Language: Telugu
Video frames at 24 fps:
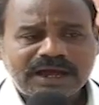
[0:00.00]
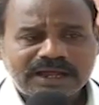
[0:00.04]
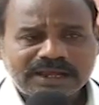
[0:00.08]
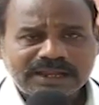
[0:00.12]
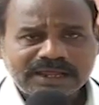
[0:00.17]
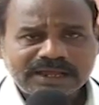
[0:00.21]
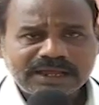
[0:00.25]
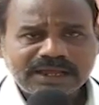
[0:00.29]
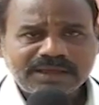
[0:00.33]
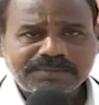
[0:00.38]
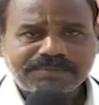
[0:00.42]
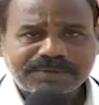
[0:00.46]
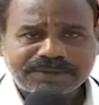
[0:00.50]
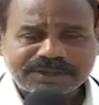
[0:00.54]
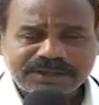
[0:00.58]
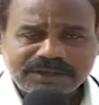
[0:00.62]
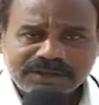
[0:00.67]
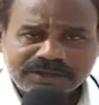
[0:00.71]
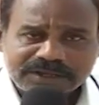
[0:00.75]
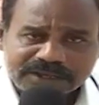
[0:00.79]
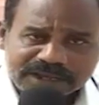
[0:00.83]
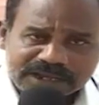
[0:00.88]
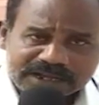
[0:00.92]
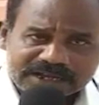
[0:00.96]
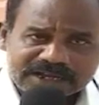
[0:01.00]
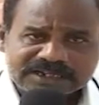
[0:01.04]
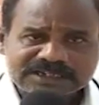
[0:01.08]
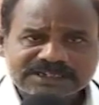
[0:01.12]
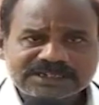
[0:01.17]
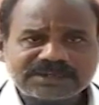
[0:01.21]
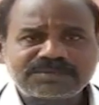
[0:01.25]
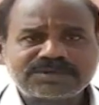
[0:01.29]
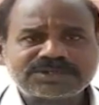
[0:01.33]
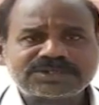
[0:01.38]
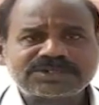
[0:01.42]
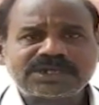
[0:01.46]
అలాగే ప్రజలకు ఏ
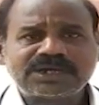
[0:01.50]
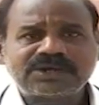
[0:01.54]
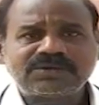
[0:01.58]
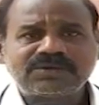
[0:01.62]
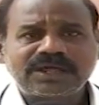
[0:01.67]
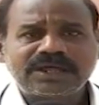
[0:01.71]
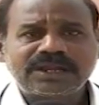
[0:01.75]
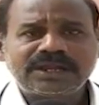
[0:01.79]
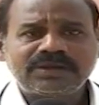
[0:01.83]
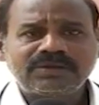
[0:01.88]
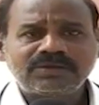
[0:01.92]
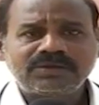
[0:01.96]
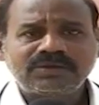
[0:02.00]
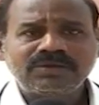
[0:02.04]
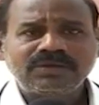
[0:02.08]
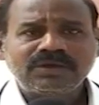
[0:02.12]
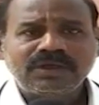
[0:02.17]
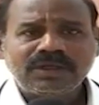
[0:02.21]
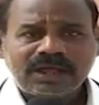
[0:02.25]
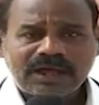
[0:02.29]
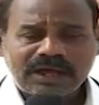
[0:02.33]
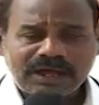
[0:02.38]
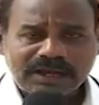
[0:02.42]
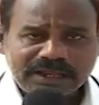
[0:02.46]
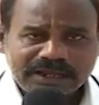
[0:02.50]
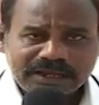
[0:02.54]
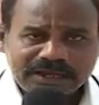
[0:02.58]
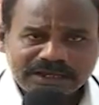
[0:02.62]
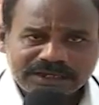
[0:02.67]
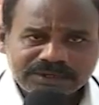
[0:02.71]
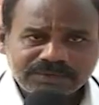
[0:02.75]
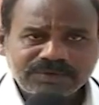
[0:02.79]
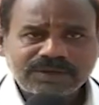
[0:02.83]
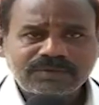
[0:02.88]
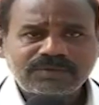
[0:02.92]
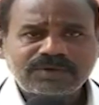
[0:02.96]
కష్టం వచ్చినా కూడా నేను అలాగే
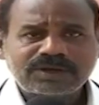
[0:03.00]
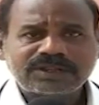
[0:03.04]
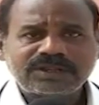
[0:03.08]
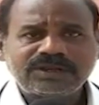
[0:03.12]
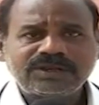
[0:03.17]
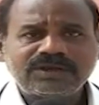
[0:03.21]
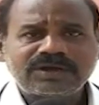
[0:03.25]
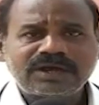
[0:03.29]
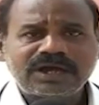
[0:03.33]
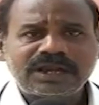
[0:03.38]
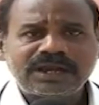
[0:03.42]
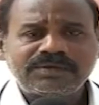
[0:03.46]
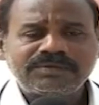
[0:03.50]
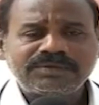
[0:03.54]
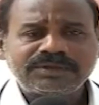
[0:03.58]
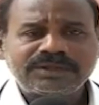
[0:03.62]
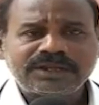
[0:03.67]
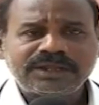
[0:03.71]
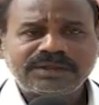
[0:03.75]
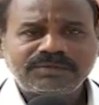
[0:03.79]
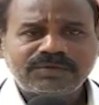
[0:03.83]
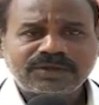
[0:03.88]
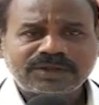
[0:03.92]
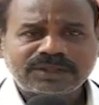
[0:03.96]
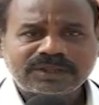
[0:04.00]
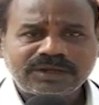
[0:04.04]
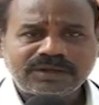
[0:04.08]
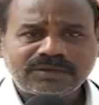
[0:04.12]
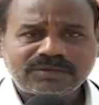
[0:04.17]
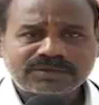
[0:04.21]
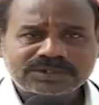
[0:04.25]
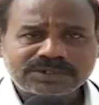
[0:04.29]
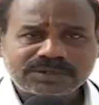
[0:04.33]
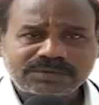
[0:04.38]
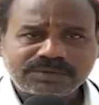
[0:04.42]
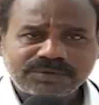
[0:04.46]
ఇటీవల వరదల కాలం వరదల్లో
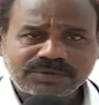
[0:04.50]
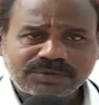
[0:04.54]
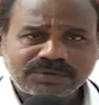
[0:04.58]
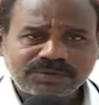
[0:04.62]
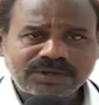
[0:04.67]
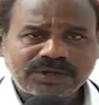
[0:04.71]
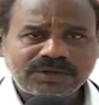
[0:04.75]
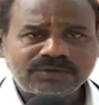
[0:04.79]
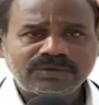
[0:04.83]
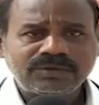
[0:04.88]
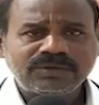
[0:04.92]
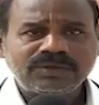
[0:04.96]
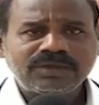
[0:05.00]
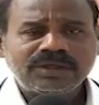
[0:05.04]
వచ్చినప్పుడు నేను